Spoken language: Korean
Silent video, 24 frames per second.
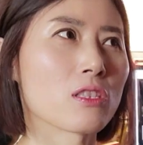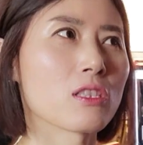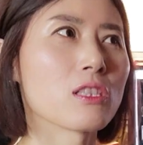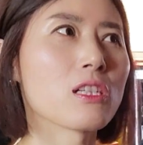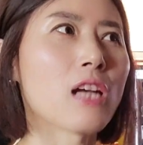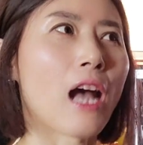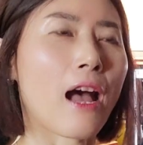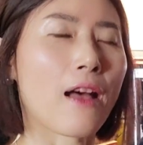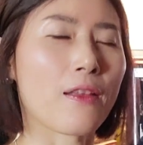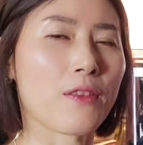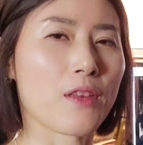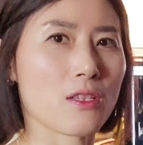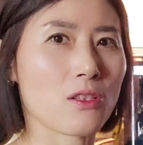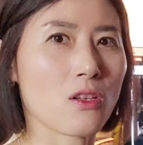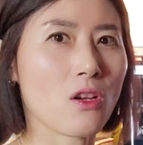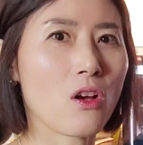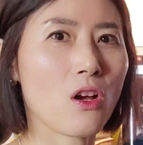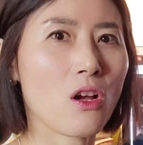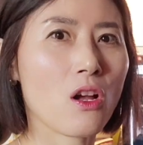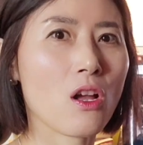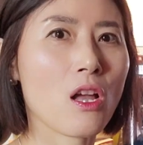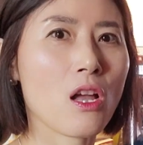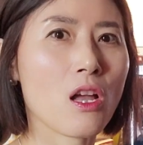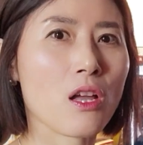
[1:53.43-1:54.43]
그
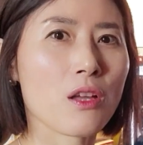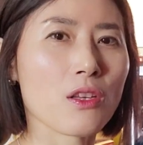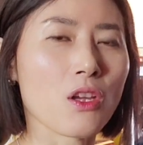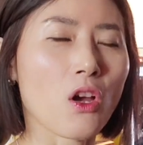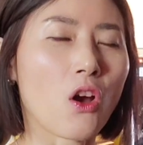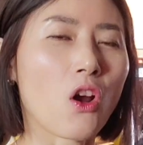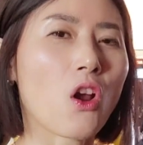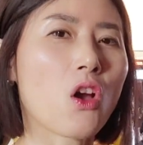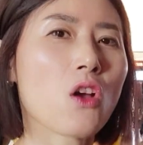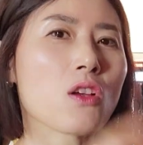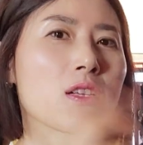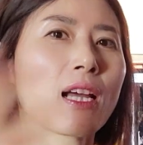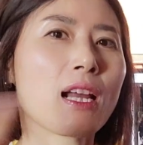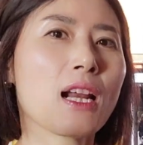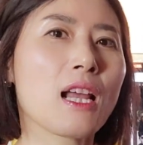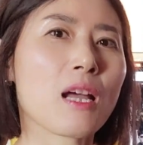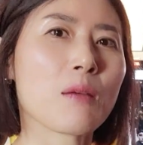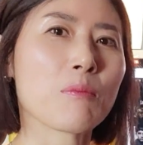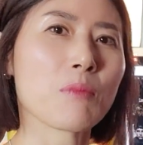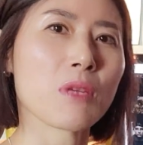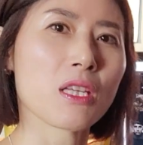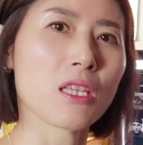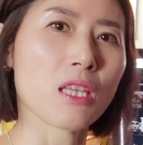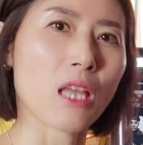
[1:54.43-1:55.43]
안에서 여러
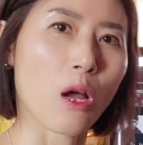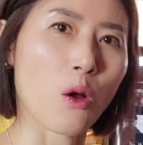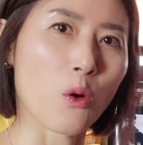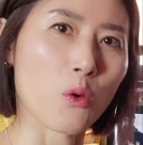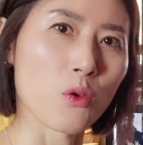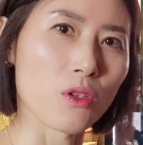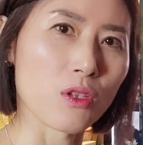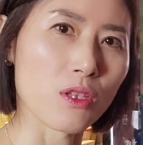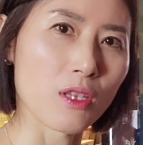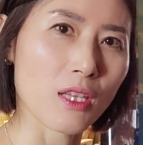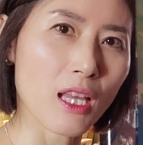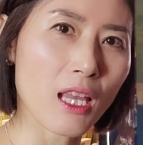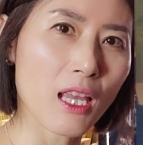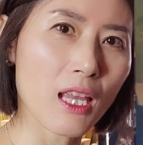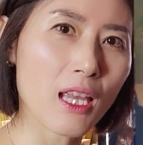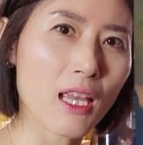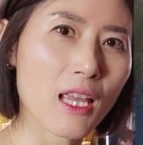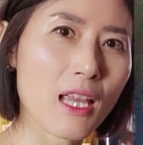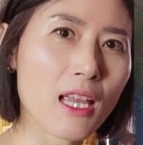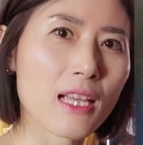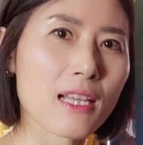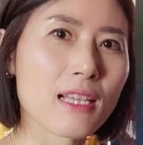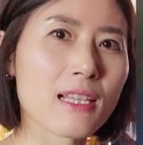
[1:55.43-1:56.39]
사람이 나오는데